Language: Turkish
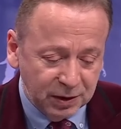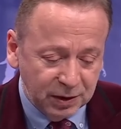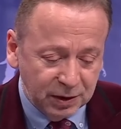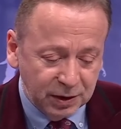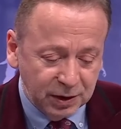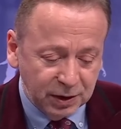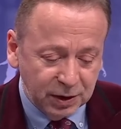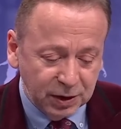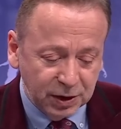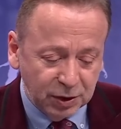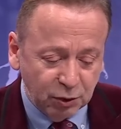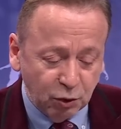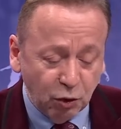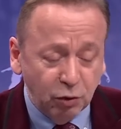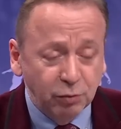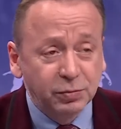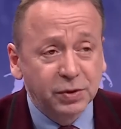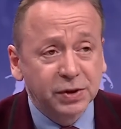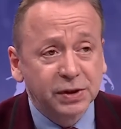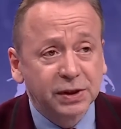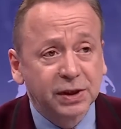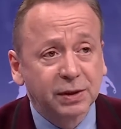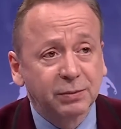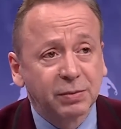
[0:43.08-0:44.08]
e,
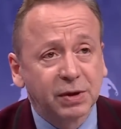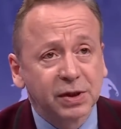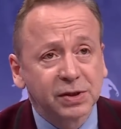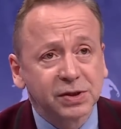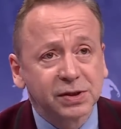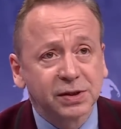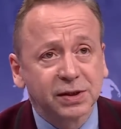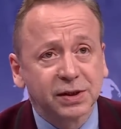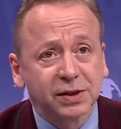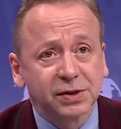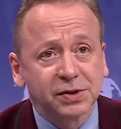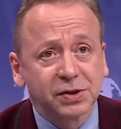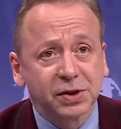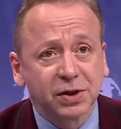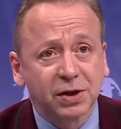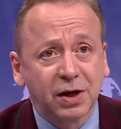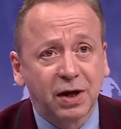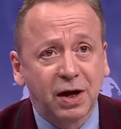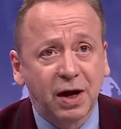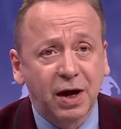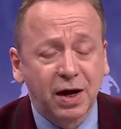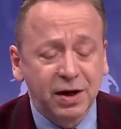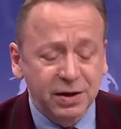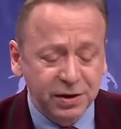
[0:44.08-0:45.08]
11'de başlayacağı
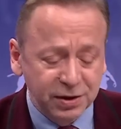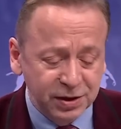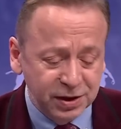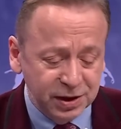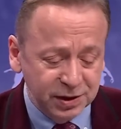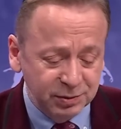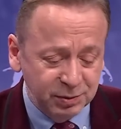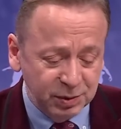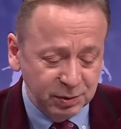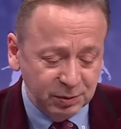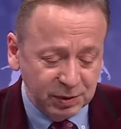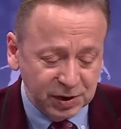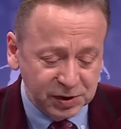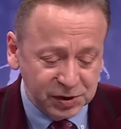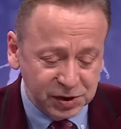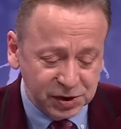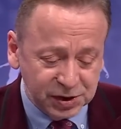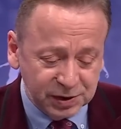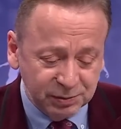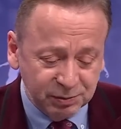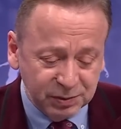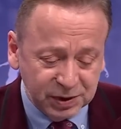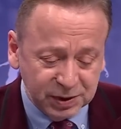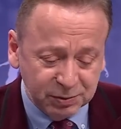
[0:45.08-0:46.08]
her 20 maç
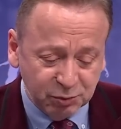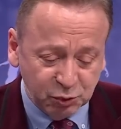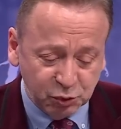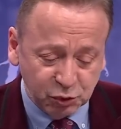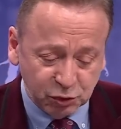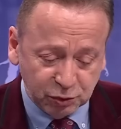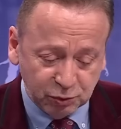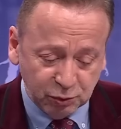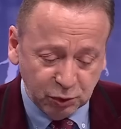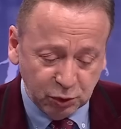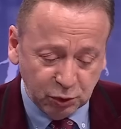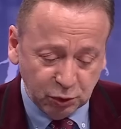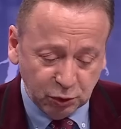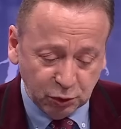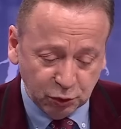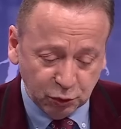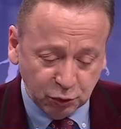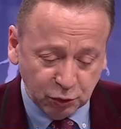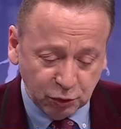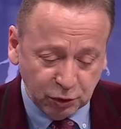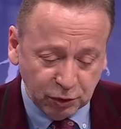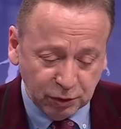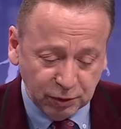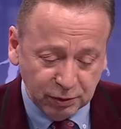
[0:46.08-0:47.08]
için 1,5 milyon
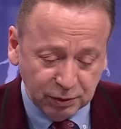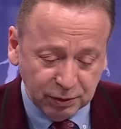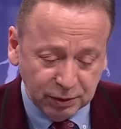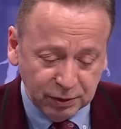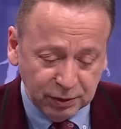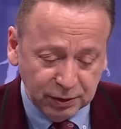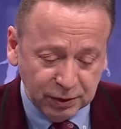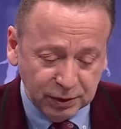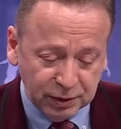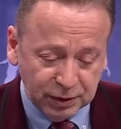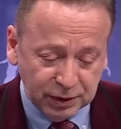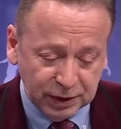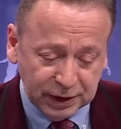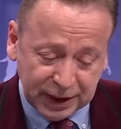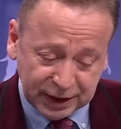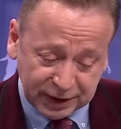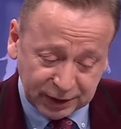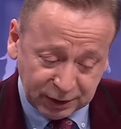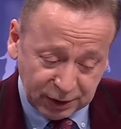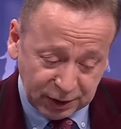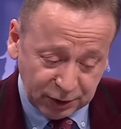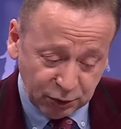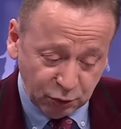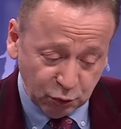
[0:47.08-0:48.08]
euro.
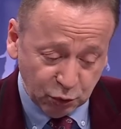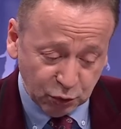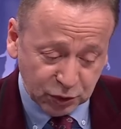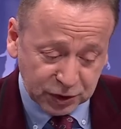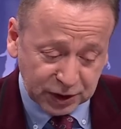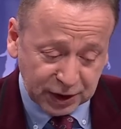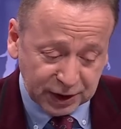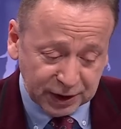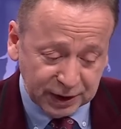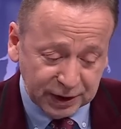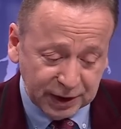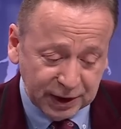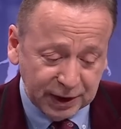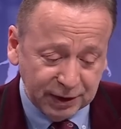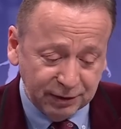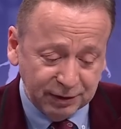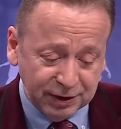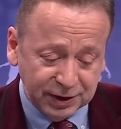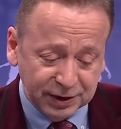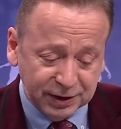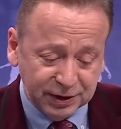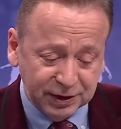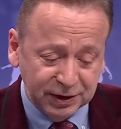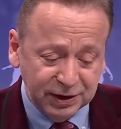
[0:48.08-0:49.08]
Ekleniyor üzerine. Zaten.
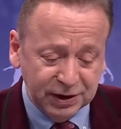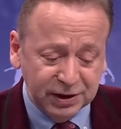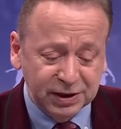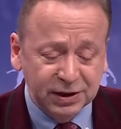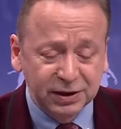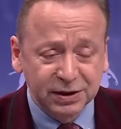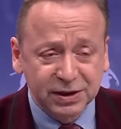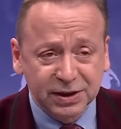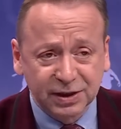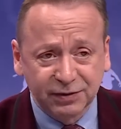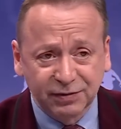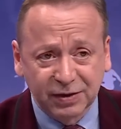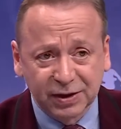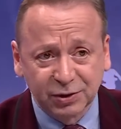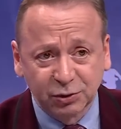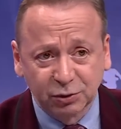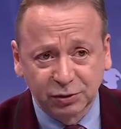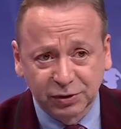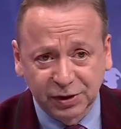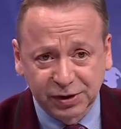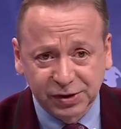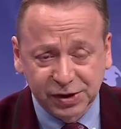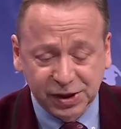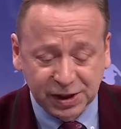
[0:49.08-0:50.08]
Evet. İki seferde
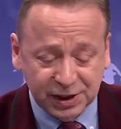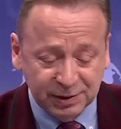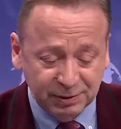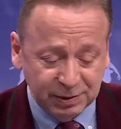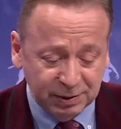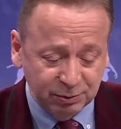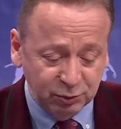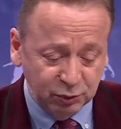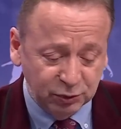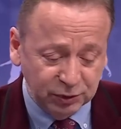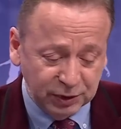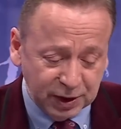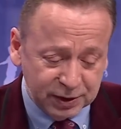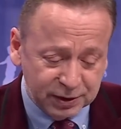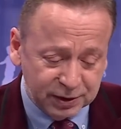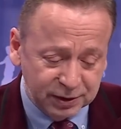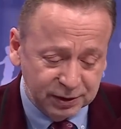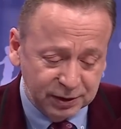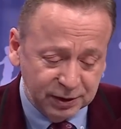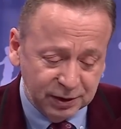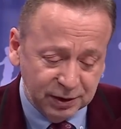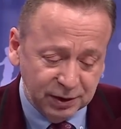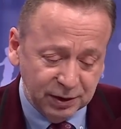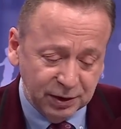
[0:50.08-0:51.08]
ödenecek ama bunlar.
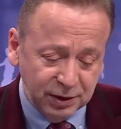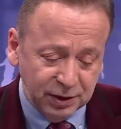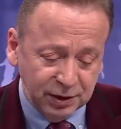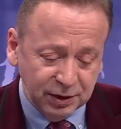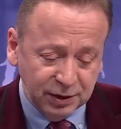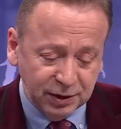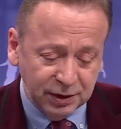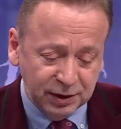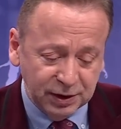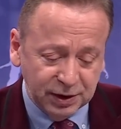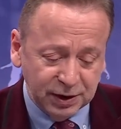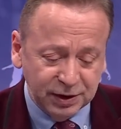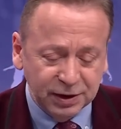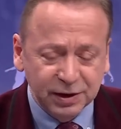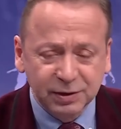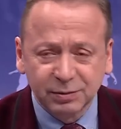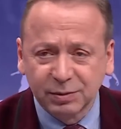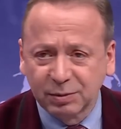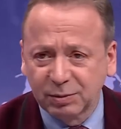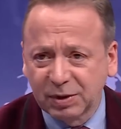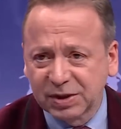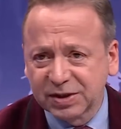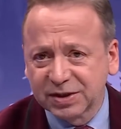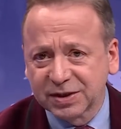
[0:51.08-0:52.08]
Tamam. E,
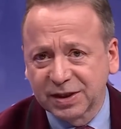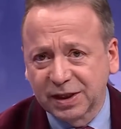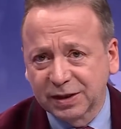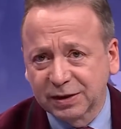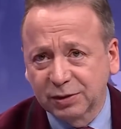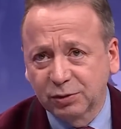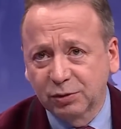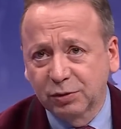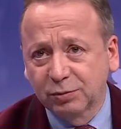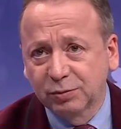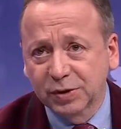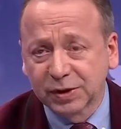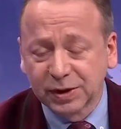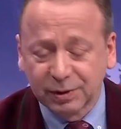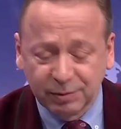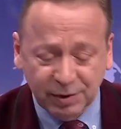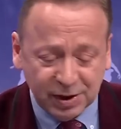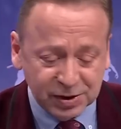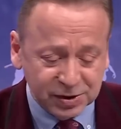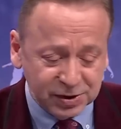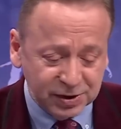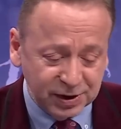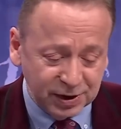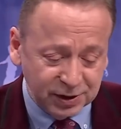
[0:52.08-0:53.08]
20 maç zaten 11'de
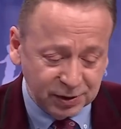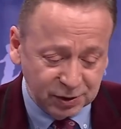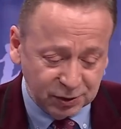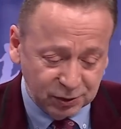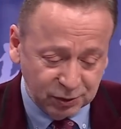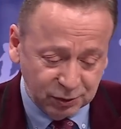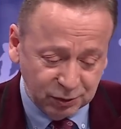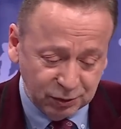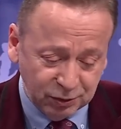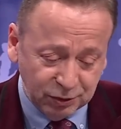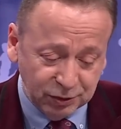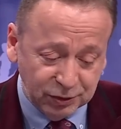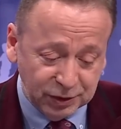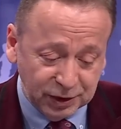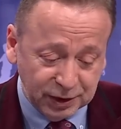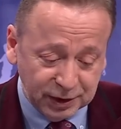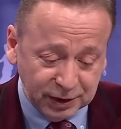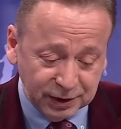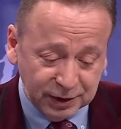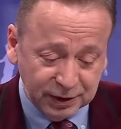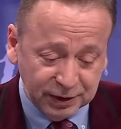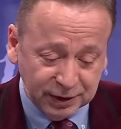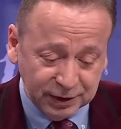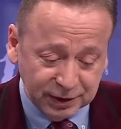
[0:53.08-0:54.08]
başlar. Aynen. O
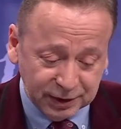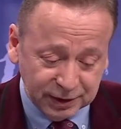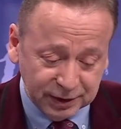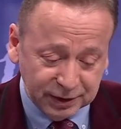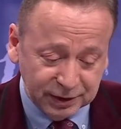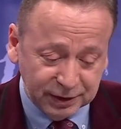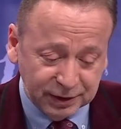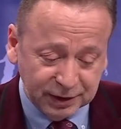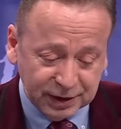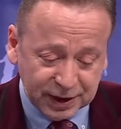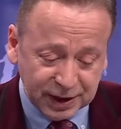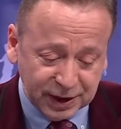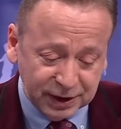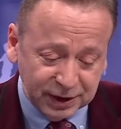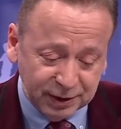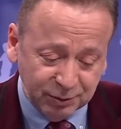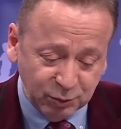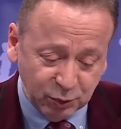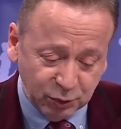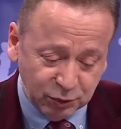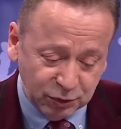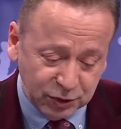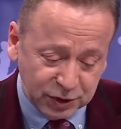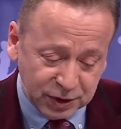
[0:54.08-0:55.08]
da e,
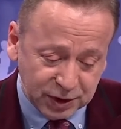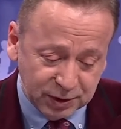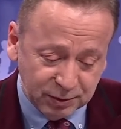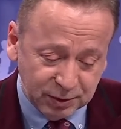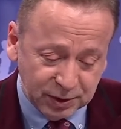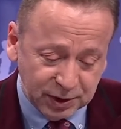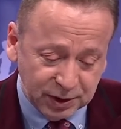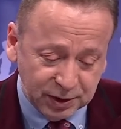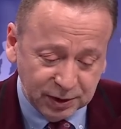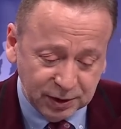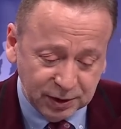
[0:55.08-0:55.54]
garanti bonus gibi.